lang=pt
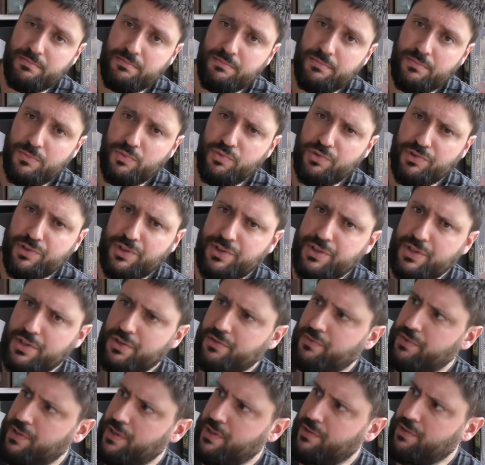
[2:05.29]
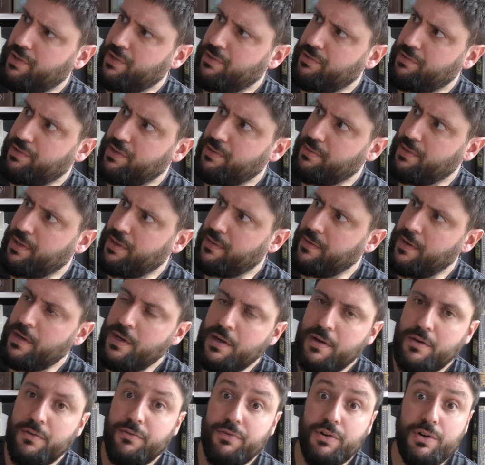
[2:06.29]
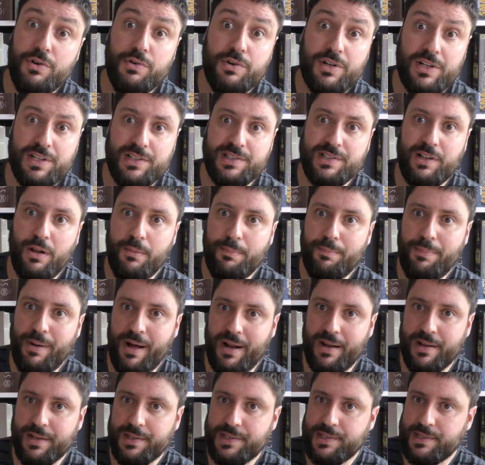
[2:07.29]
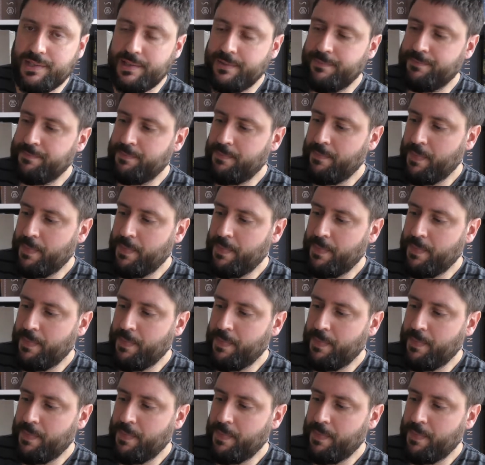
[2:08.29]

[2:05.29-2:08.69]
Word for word: duas ou três vezes, já não sei bem, foi o Crystal Palace.